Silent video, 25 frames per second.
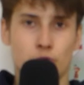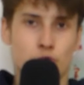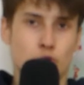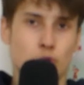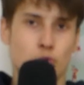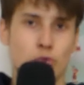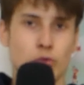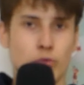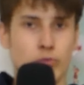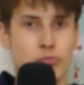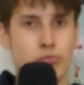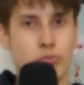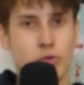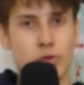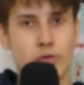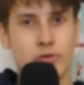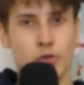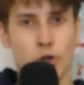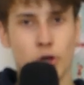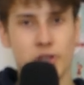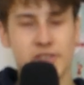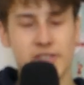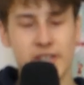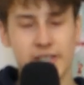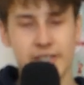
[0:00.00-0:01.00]
schon
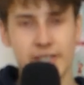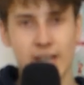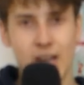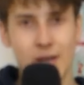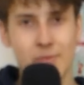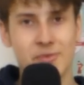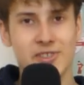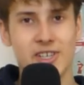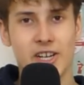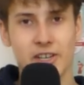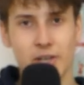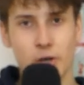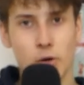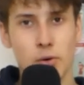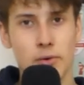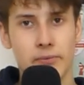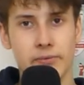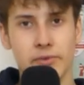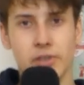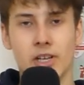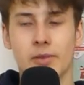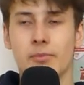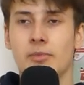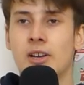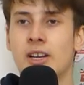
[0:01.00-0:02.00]
Donnerstagnachmittag
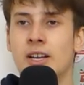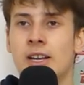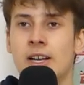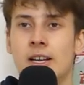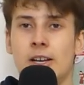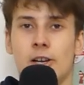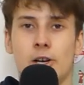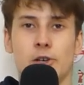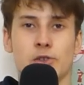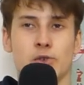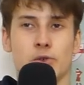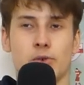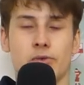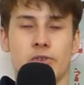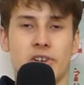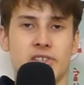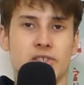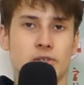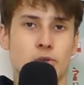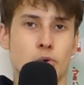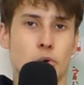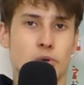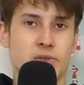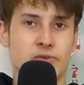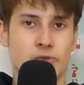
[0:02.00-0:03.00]
aufnehme, also
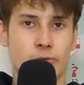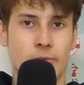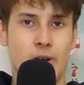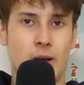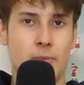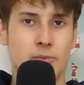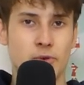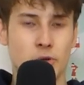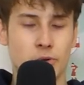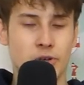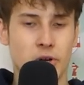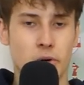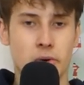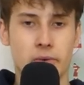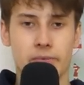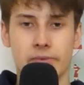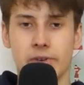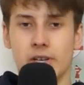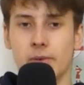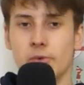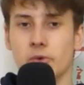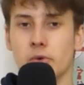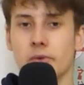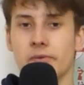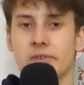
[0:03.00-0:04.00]
quasi kurz vorm Upload
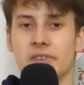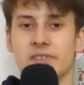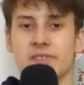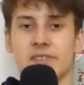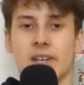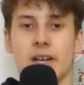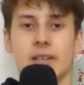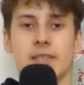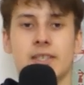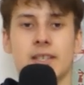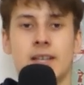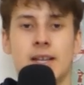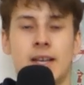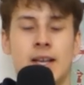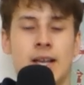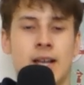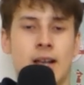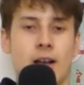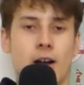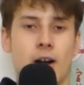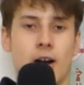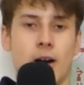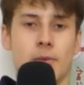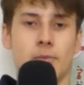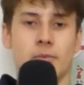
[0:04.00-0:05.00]
aufnehmen, doof gesagt,
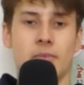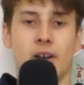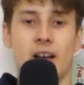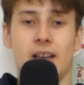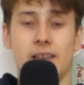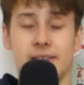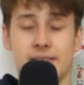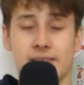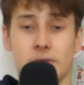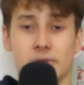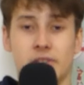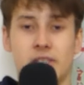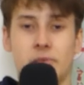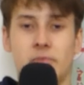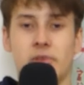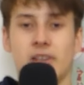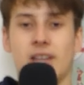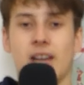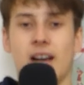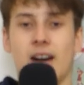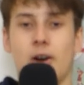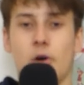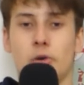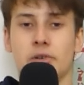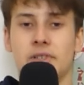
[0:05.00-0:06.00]
ähm, ist auch die
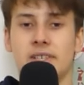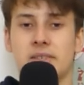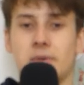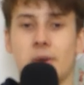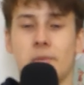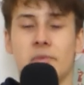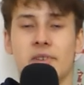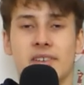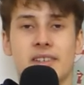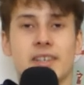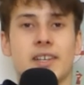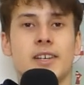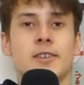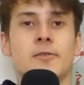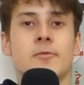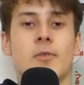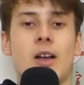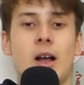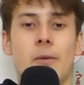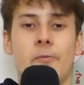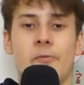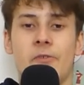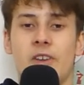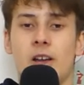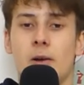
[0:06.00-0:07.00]
PK auch diesmal mit drin.
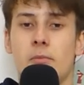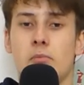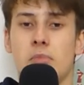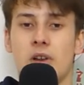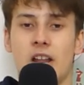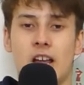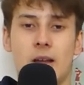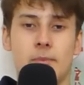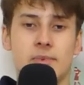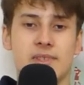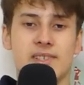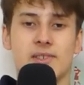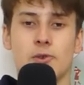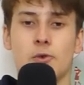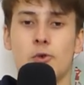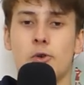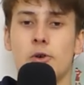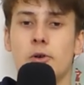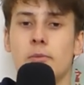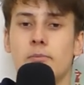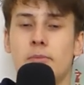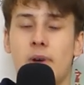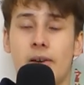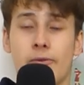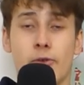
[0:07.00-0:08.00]
Abwehr bleibt
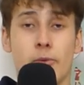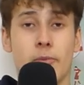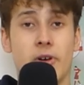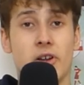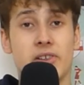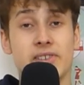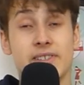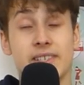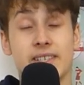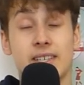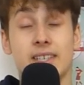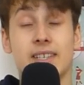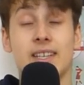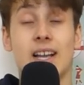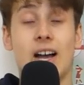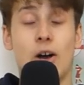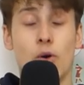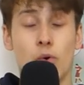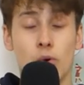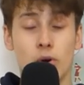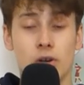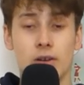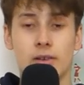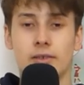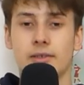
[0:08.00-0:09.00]
so, Mafropan ist tatsächlich
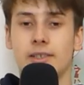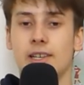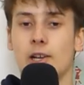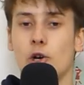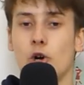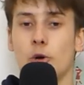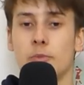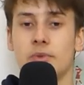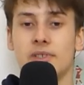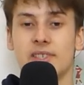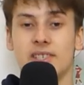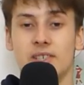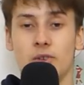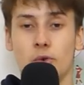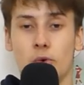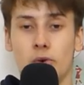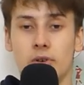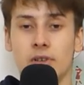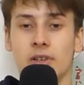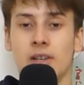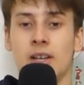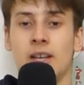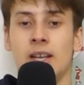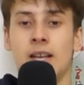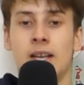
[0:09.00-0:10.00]
auch eine
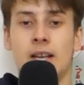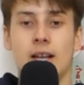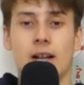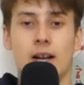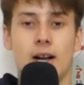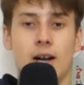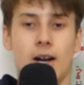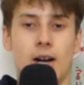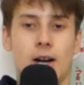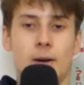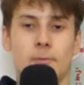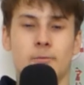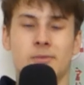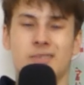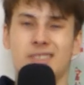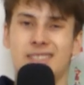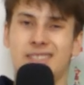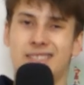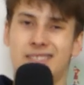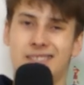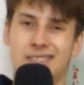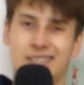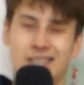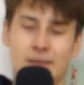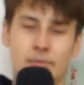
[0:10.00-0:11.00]
Option. Ähm,
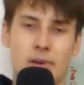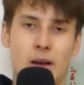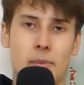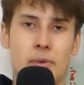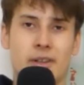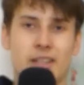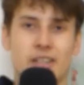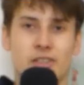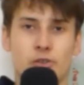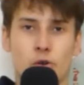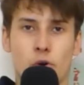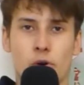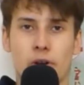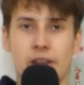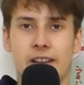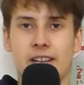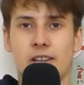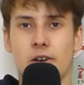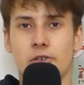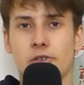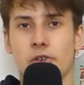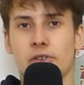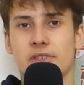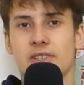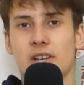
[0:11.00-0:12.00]
Tipp aber doch
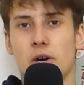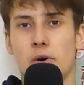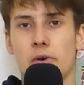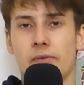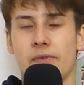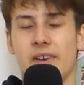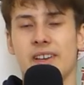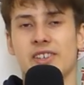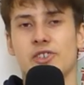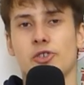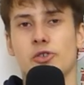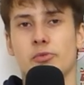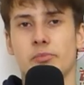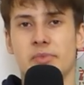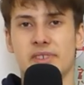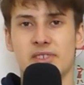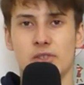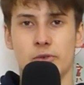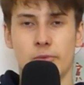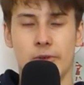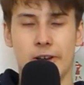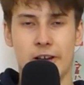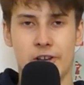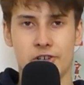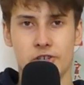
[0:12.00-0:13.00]
eher noch drauf, weil es schon ein
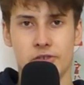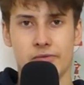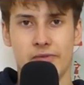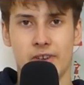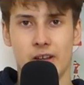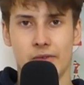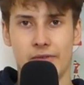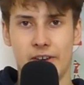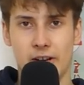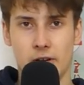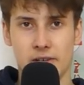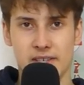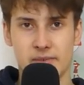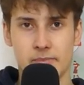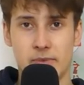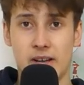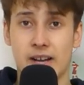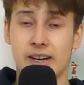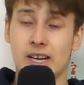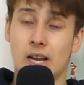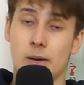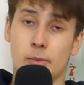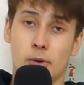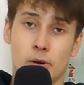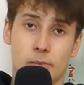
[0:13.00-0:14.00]
bisschen überraschend wäre, wenn er es
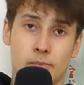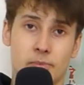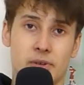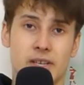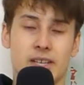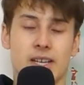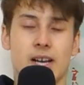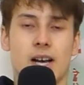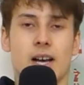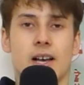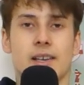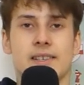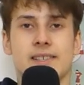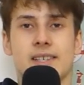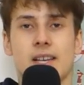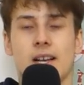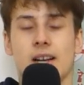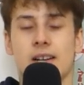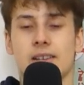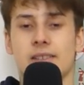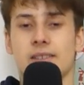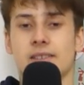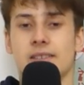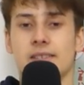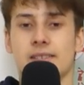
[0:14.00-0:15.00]
packt. Aber PK
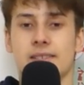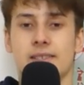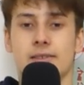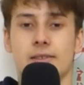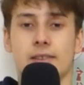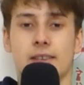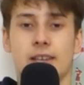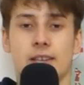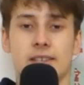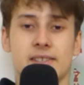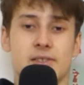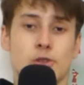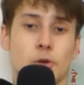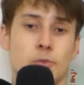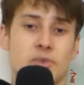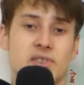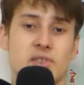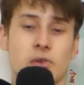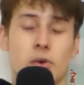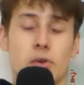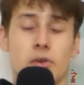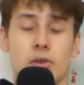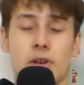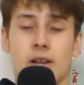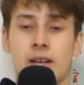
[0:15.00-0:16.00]
sagt, es ist eine, es ist eine
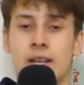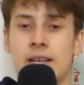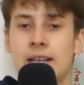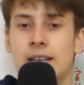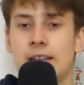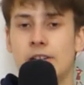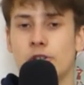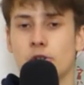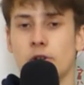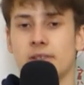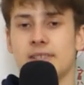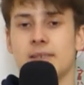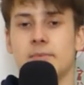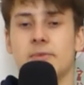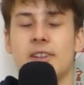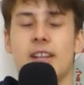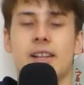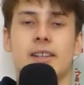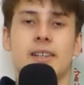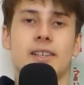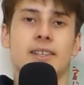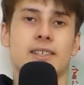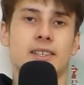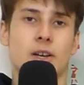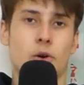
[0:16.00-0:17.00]
Option. Trotzdem
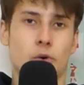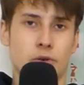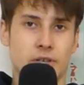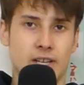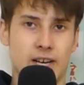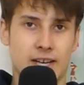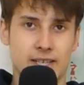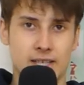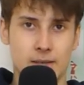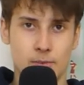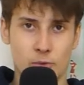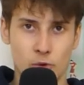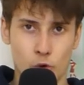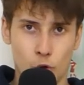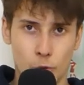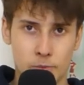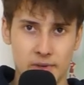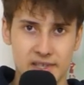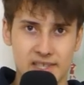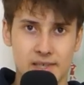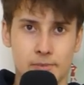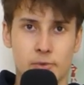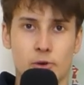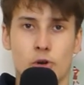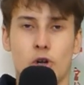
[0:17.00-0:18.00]
denke ich, auch nach dem Lob,
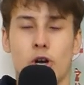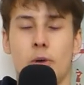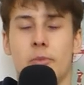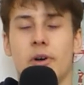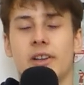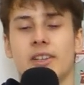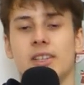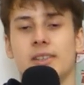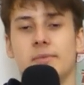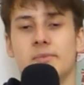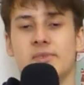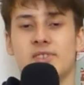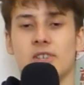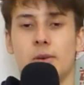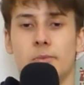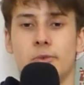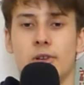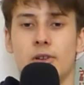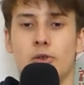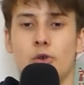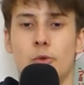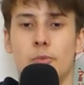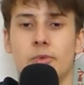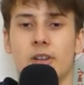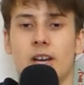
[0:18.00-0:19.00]
das er bekommen hat, im
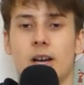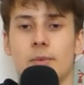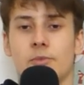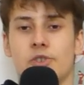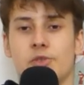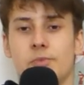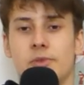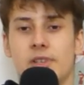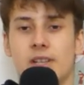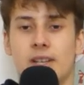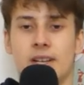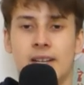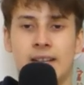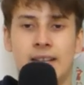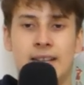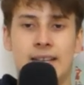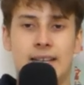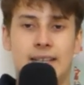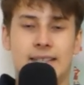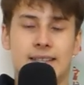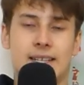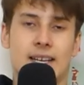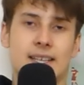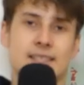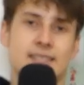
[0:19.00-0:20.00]
Sommerlob nach dem Spiel,
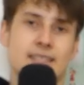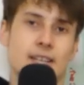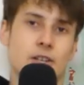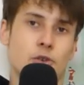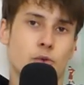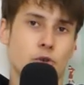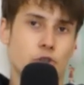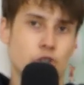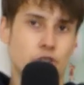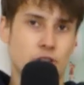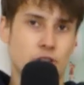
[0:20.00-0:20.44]
dass er durch